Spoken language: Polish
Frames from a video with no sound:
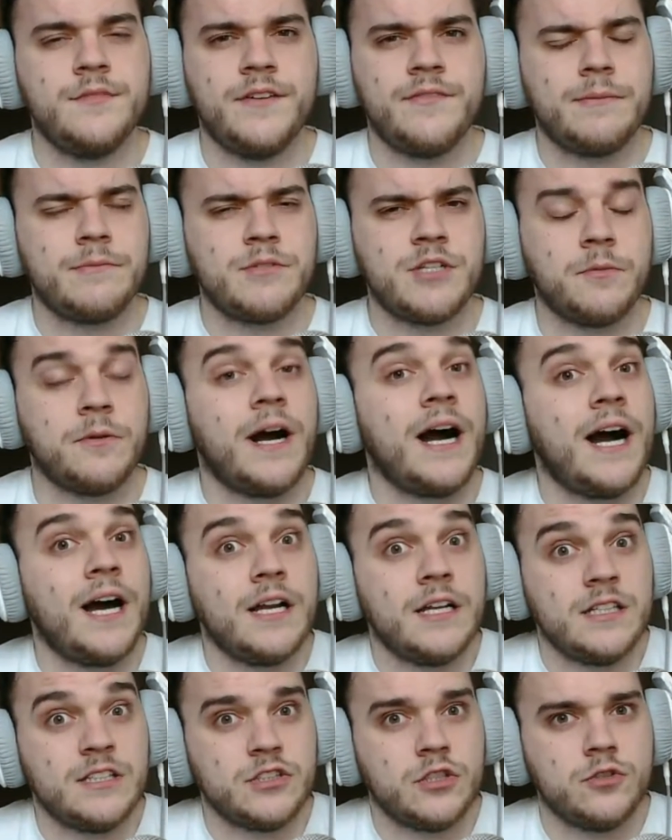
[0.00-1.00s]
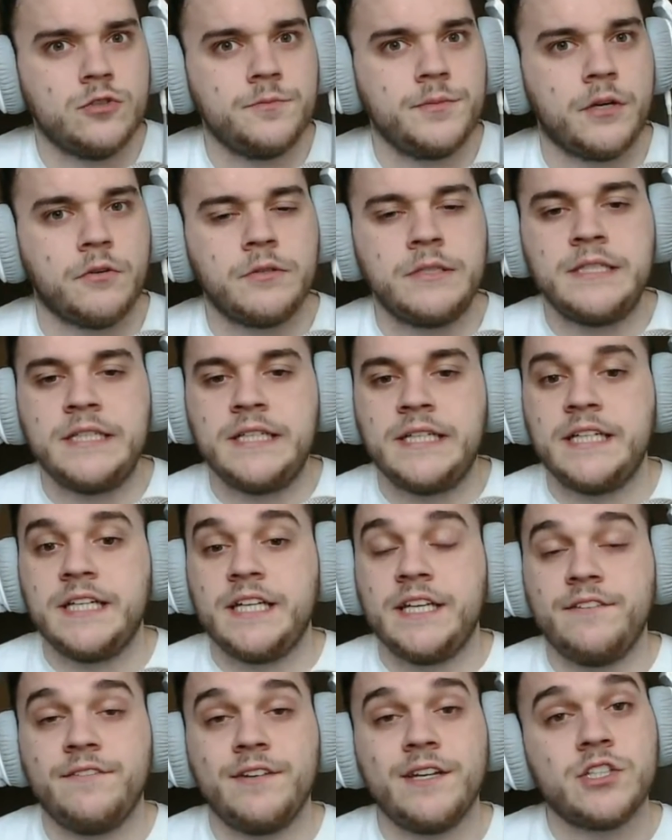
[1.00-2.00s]
Nie wiem czemu, ale to lubią.
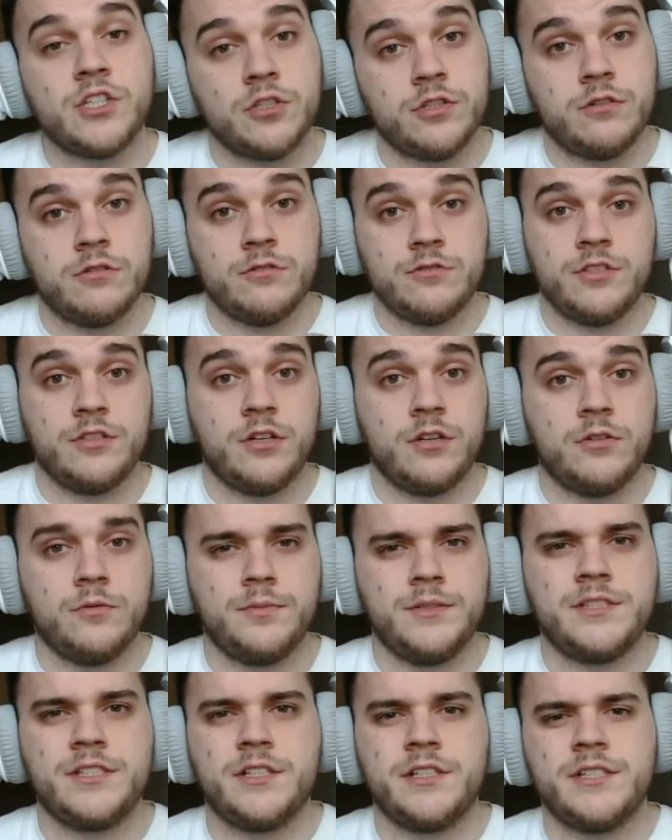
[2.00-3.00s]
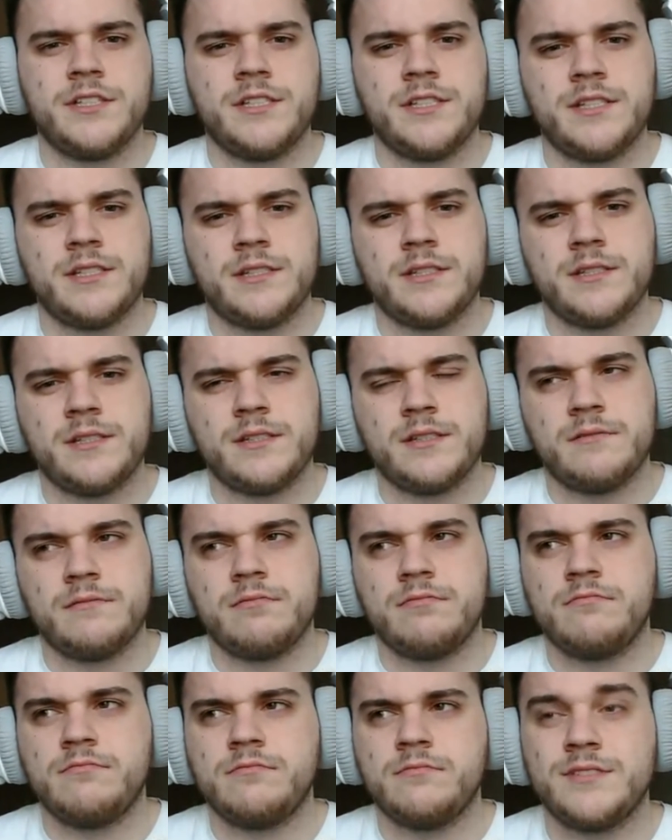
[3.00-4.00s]
I większość ludzi to lubi, co jest
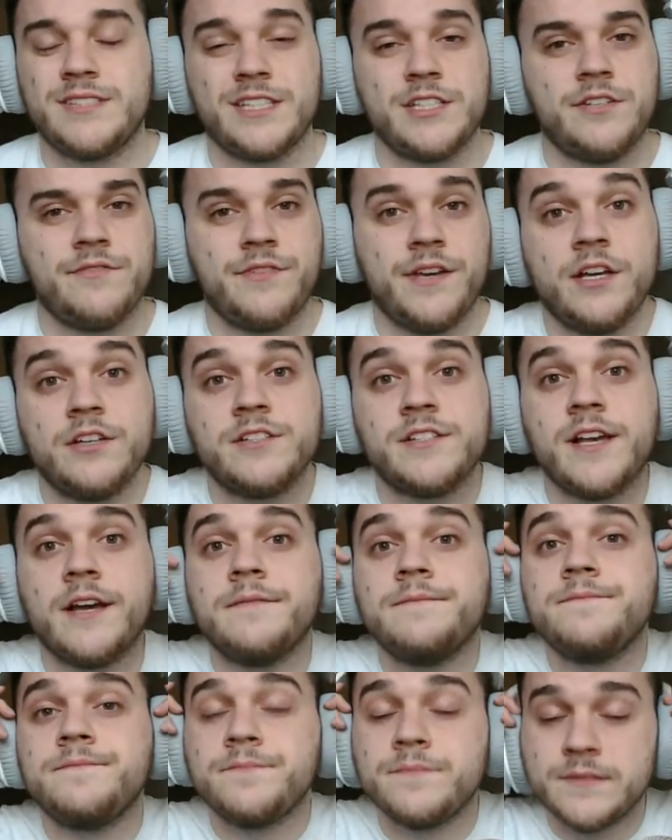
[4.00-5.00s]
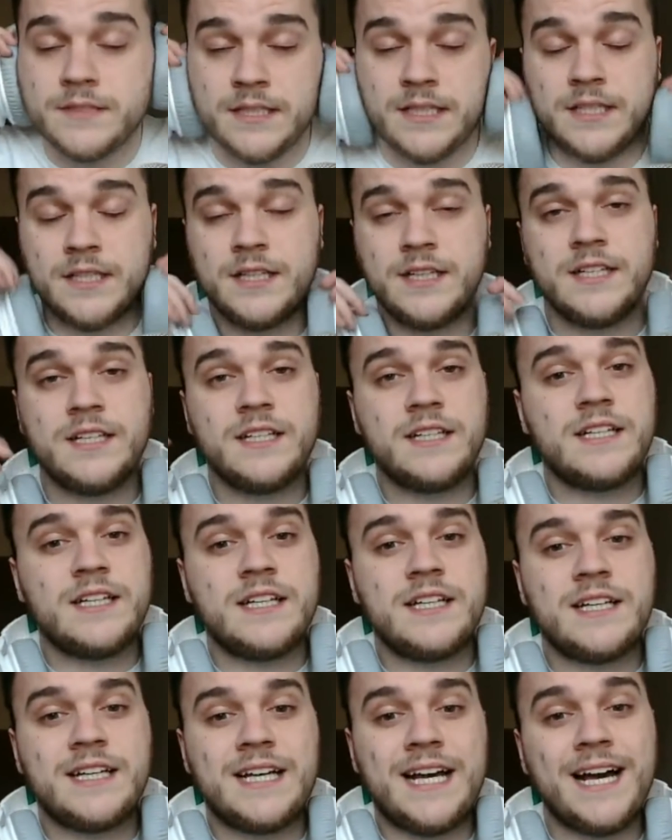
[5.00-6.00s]
zadziwiające.
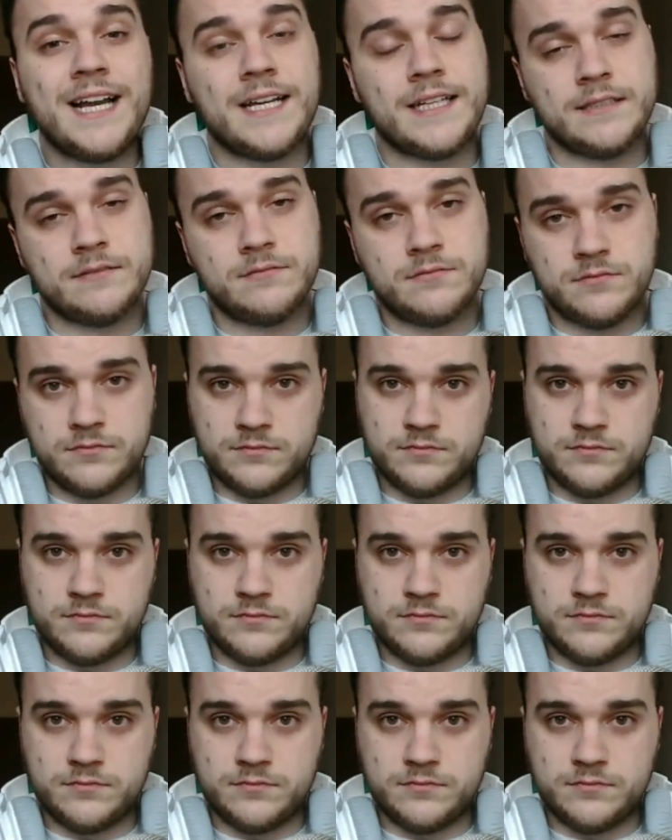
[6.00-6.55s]
Ale